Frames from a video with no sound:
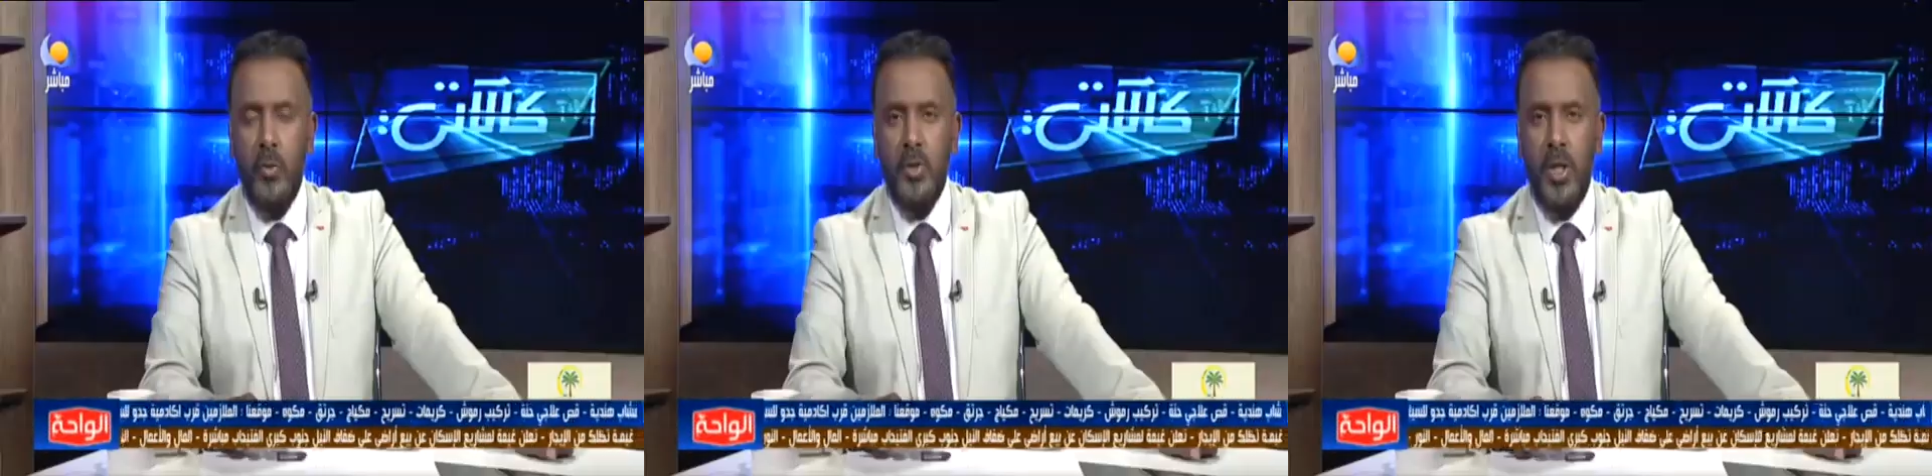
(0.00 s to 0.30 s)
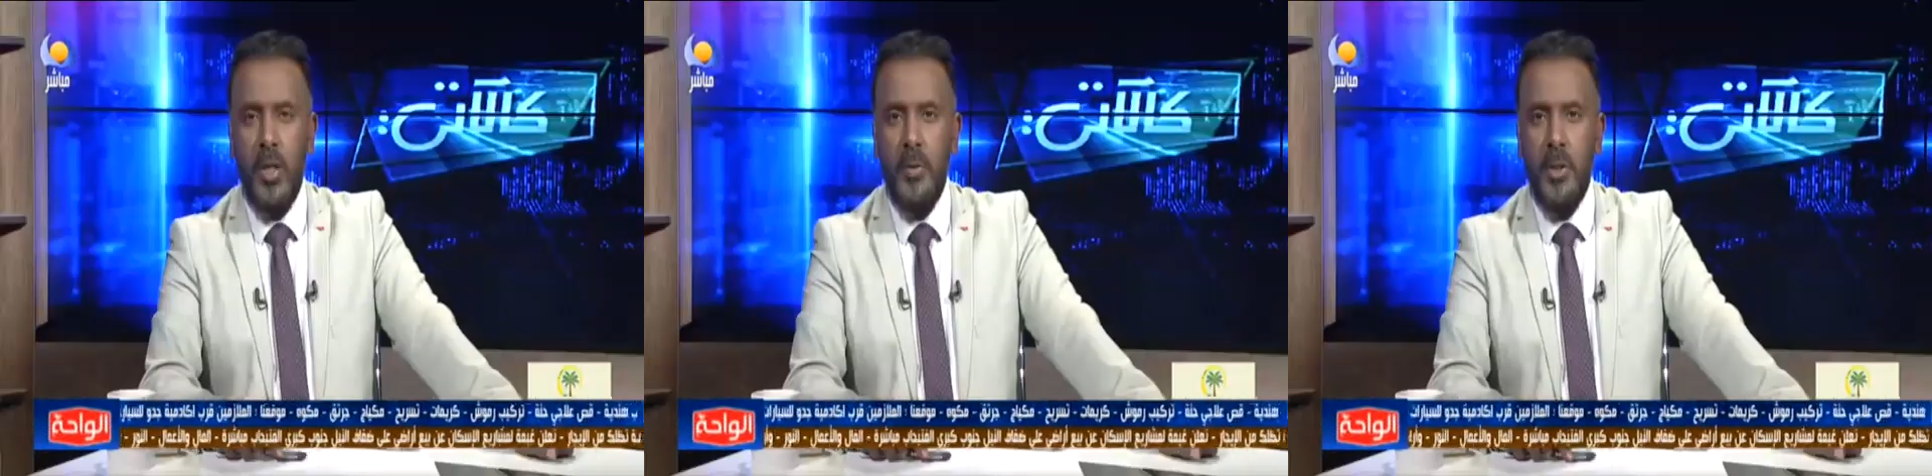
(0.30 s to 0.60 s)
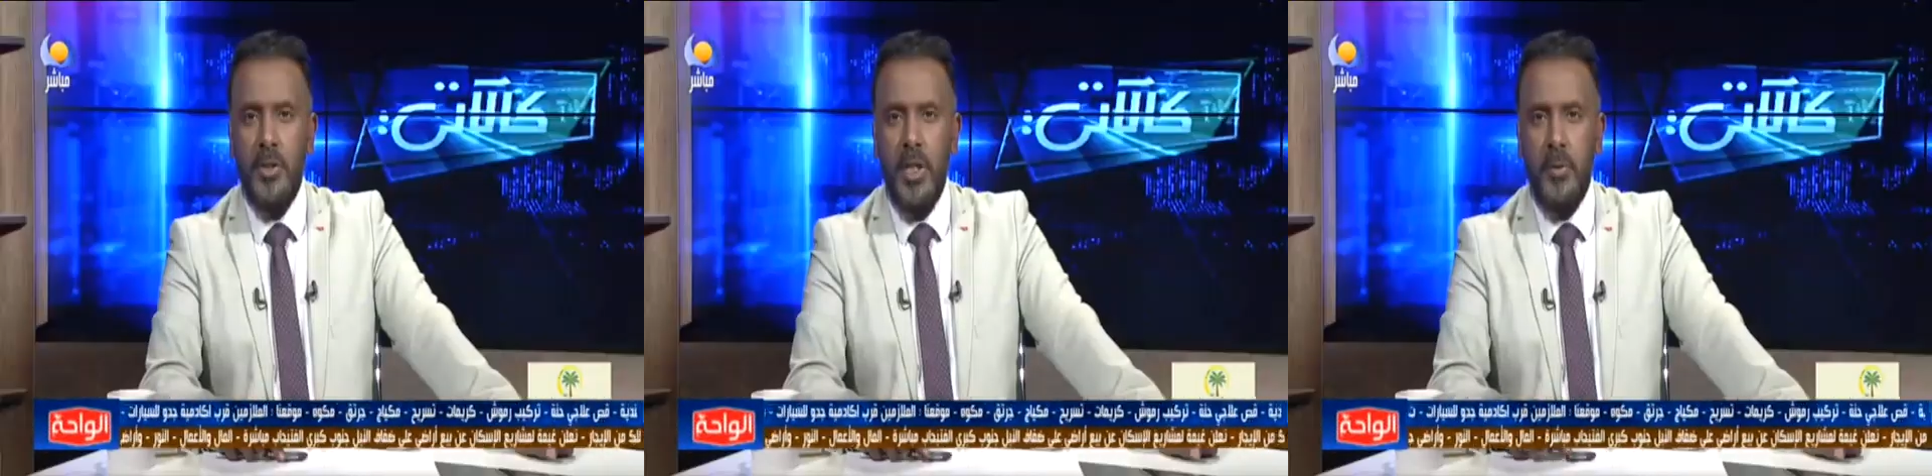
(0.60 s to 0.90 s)
سنة
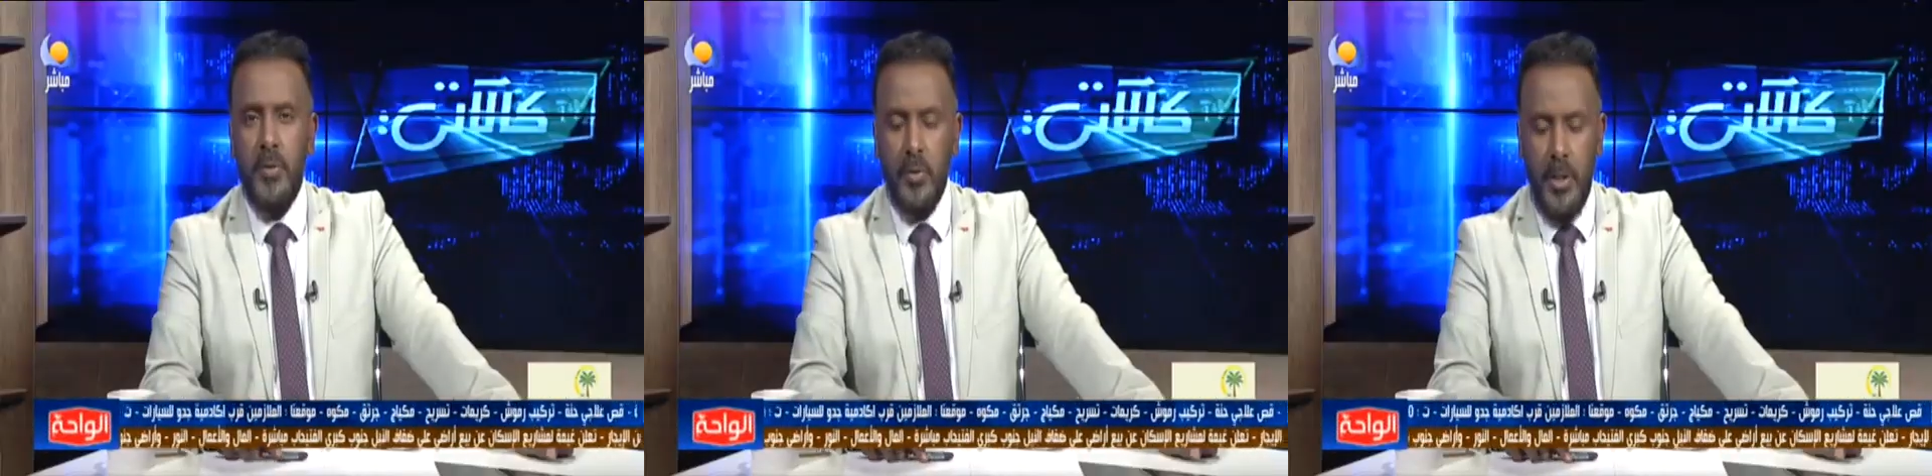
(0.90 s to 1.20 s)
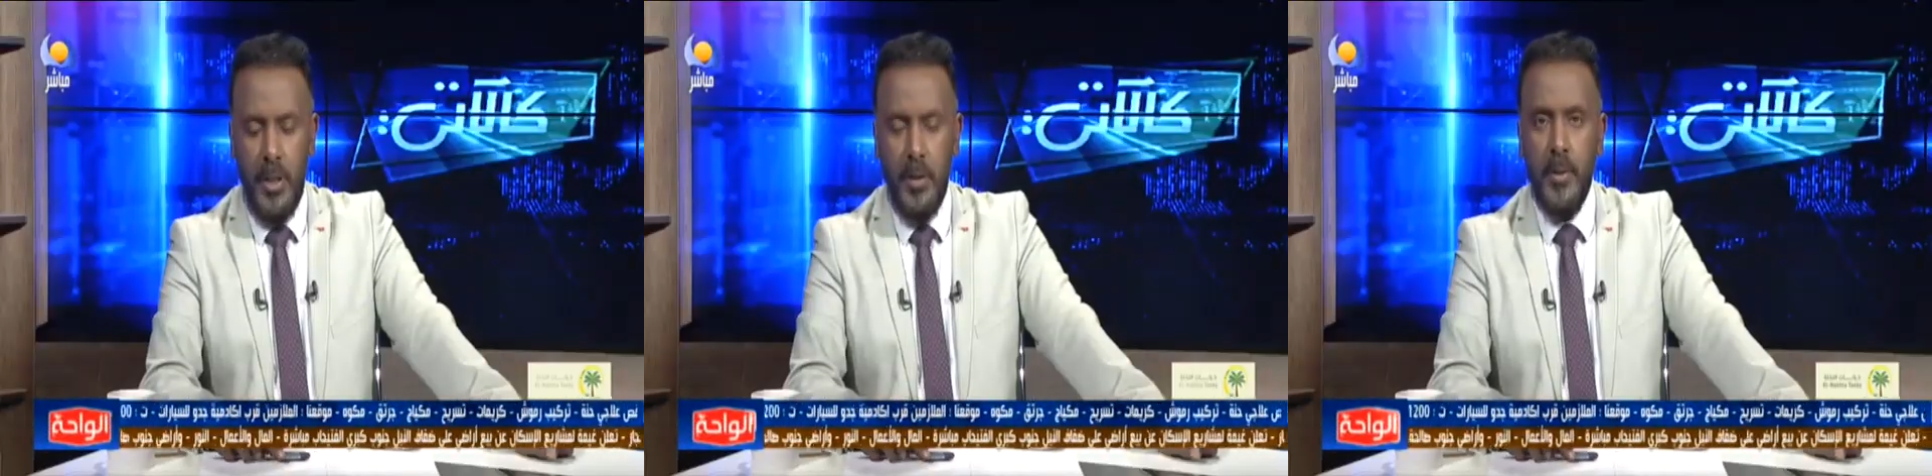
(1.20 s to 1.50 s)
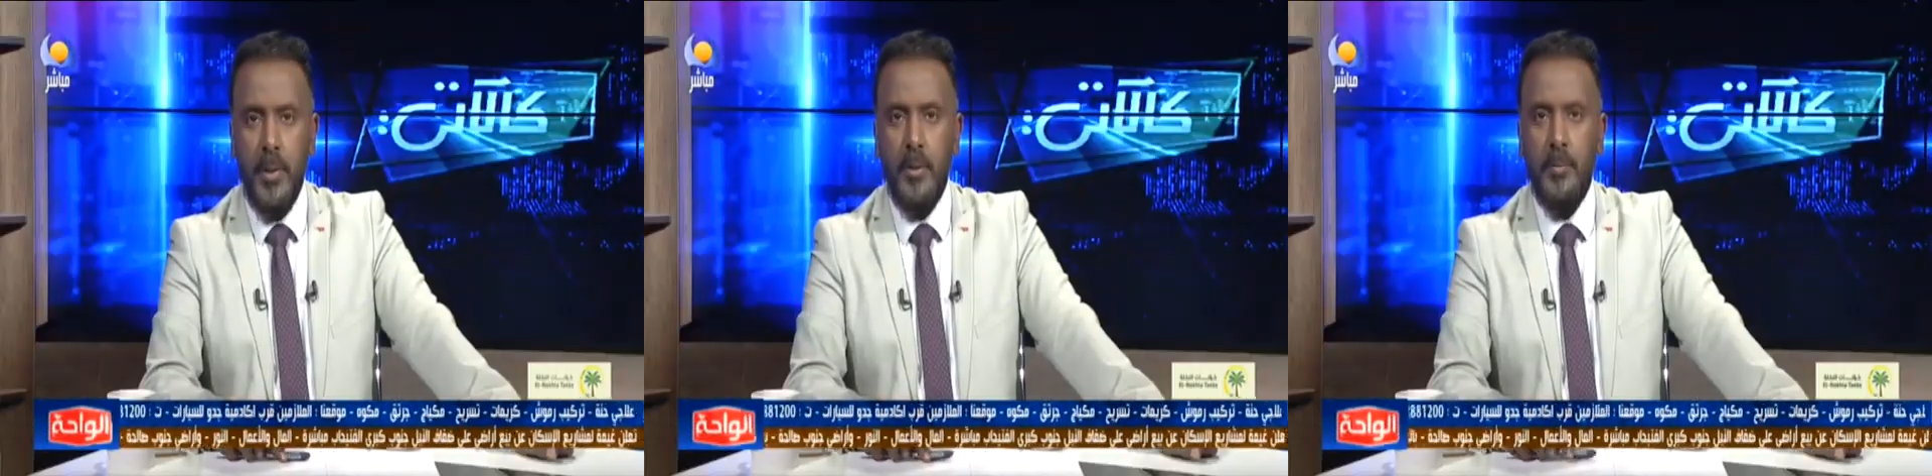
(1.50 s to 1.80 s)
والشعب
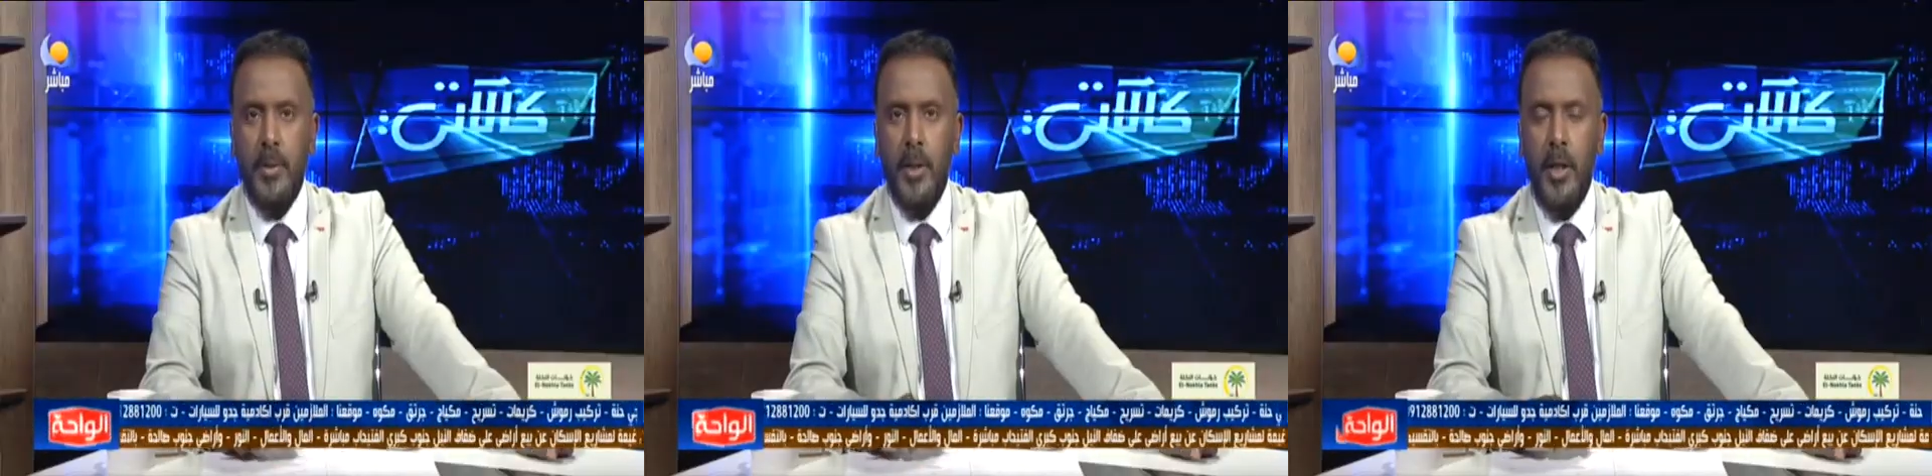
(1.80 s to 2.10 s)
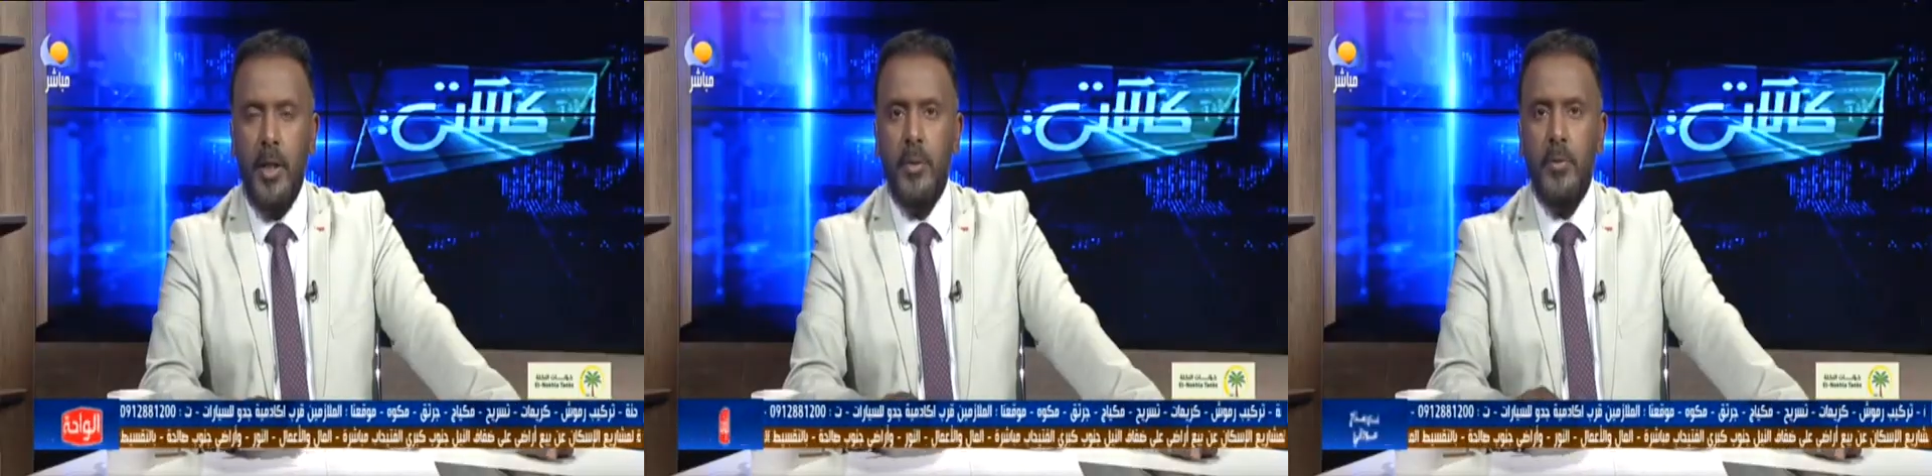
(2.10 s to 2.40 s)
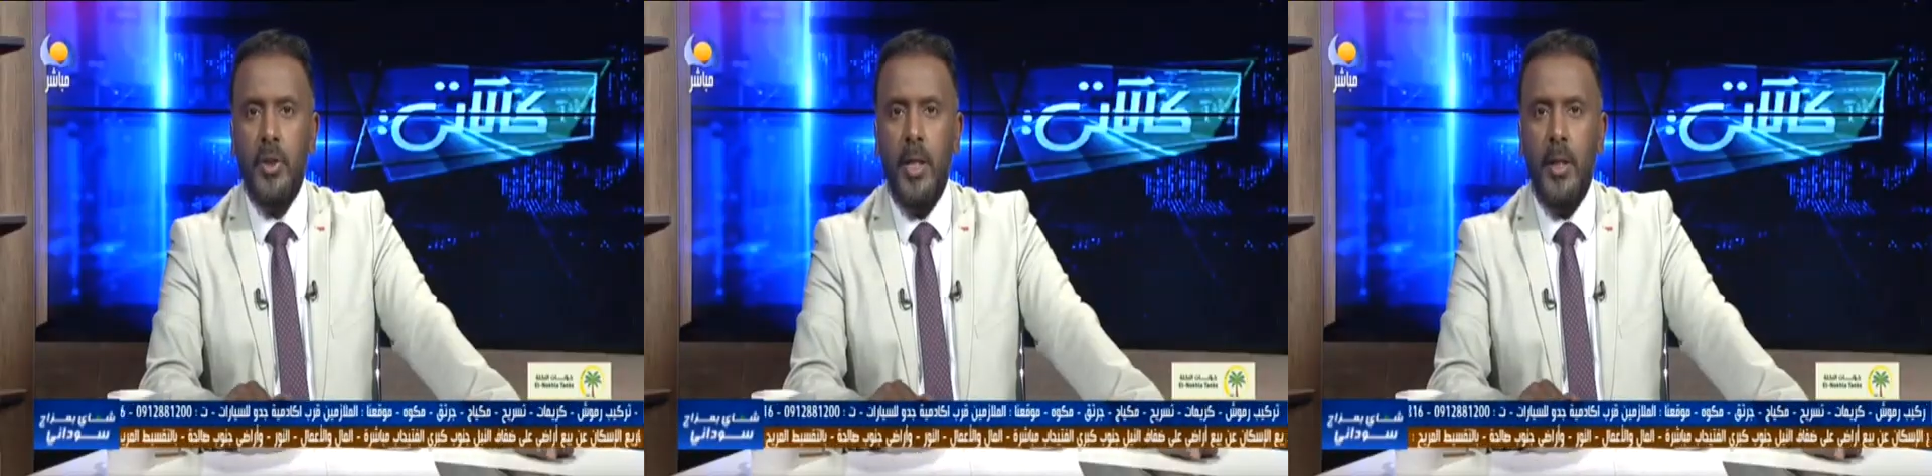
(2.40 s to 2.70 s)
السوداني بخير وإن
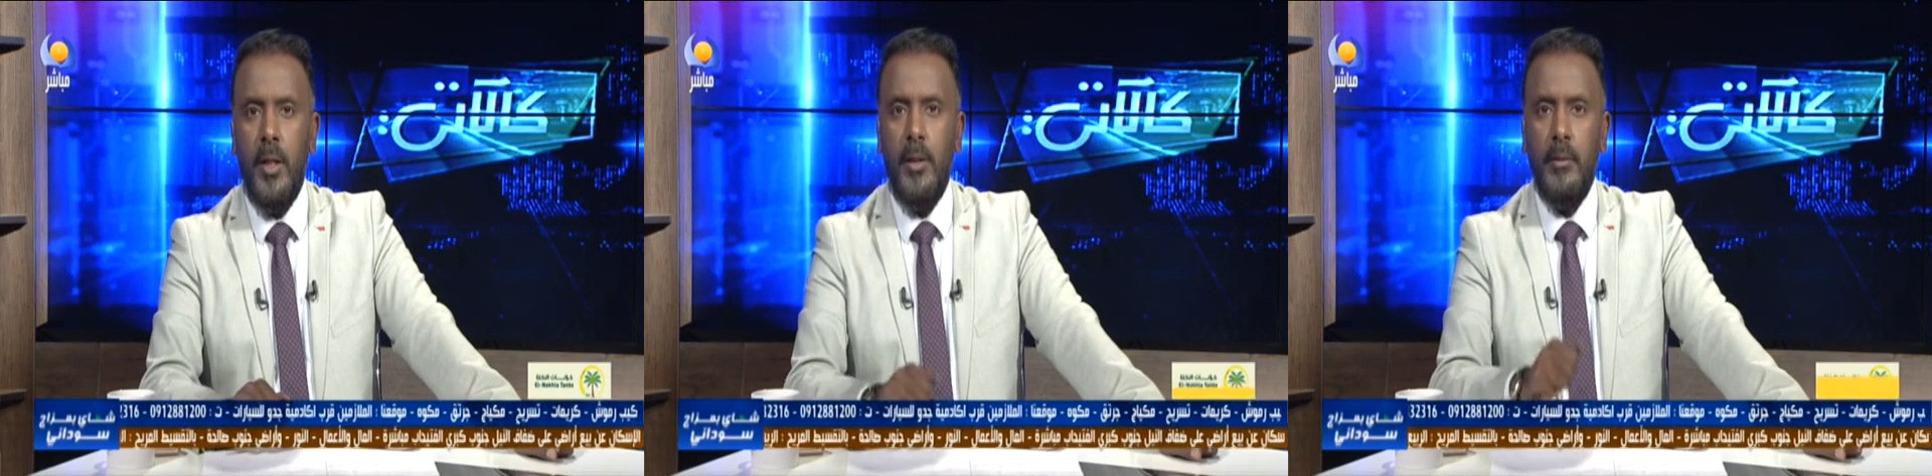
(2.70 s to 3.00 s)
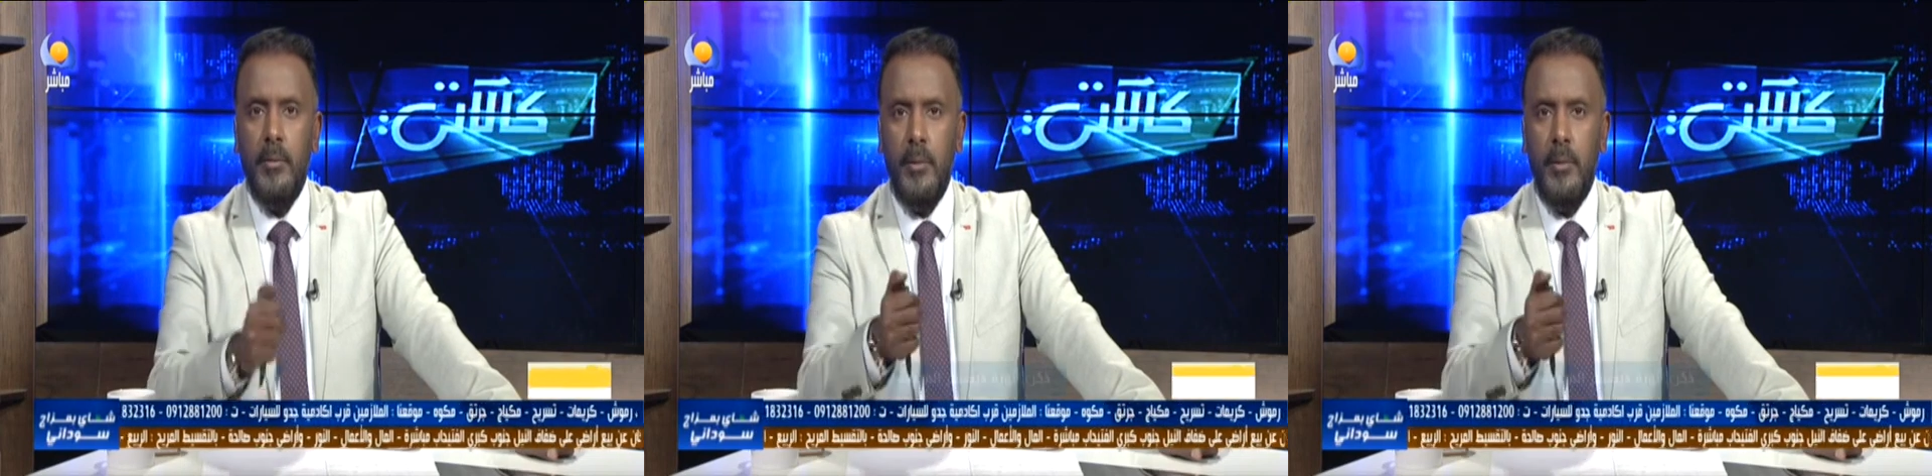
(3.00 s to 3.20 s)
شاء الله